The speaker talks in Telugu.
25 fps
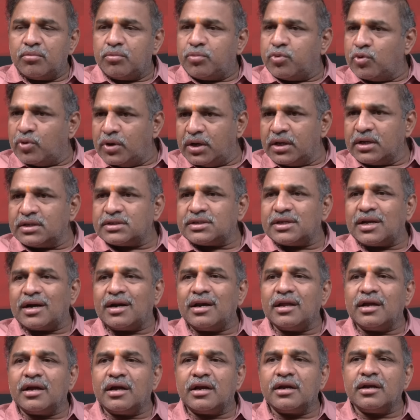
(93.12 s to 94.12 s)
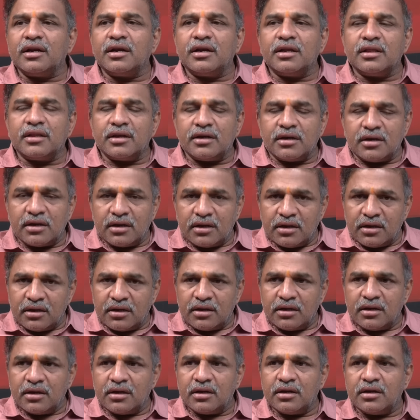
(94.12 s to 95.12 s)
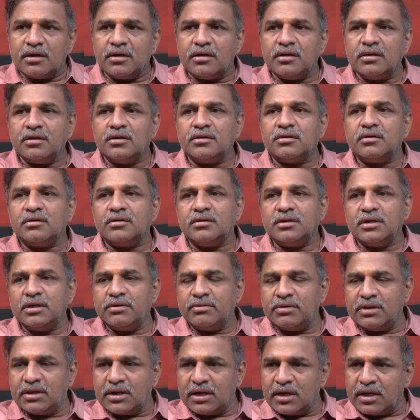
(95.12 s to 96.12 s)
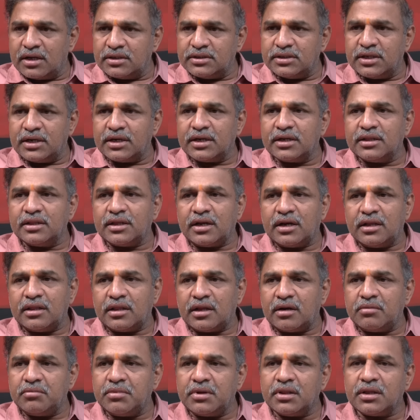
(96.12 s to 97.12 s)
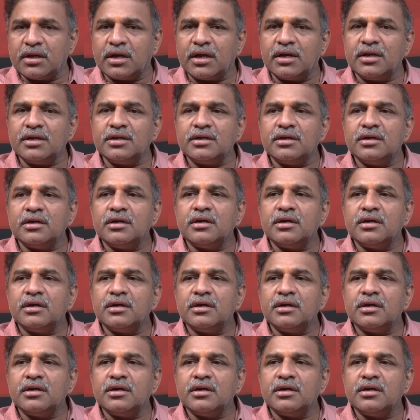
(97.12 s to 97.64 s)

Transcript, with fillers: పోలింగ్ సరళి కానీ లేదంటే ఏ విధంగా జరిగిందనే దాని మీద కానీ